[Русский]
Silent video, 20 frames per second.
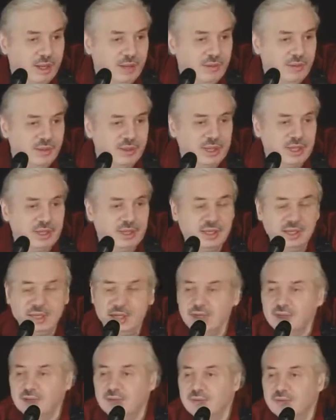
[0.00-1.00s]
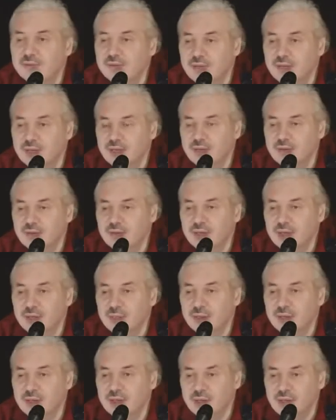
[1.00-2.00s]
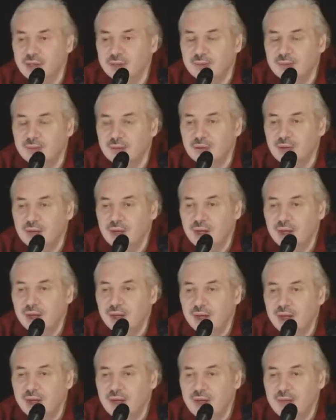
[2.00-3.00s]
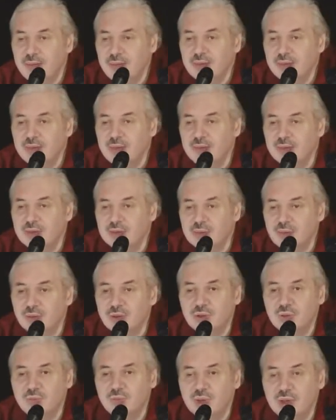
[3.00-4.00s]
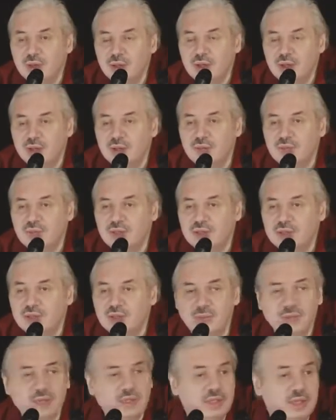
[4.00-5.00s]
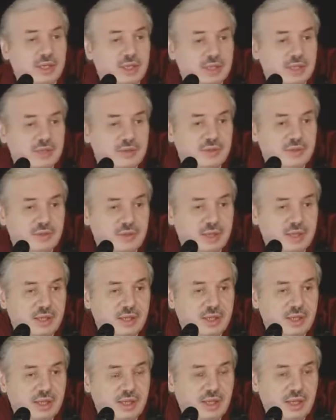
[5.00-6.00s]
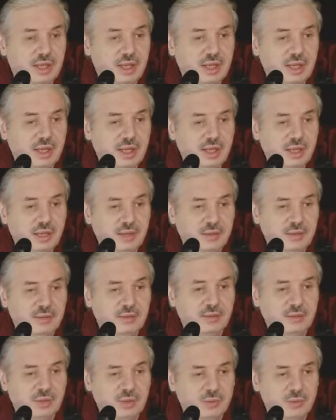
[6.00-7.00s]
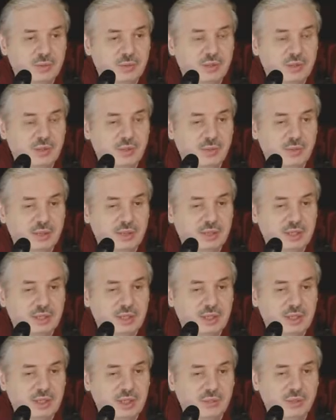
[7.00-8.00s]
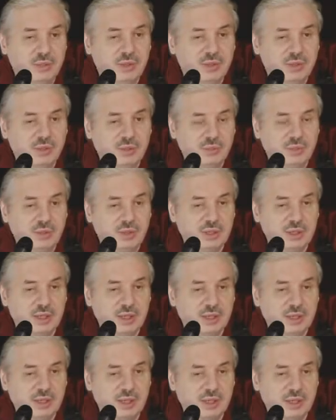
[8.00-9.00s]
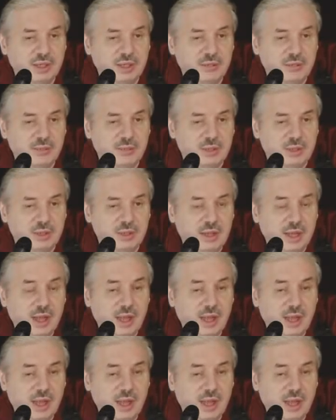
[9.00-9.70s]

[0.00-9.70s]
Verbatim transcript: вот на интернете выкладывал, и благодаря этому им невозможно было замолчать все это, и он очень много добился. И теперь будет еще больше дальше работать.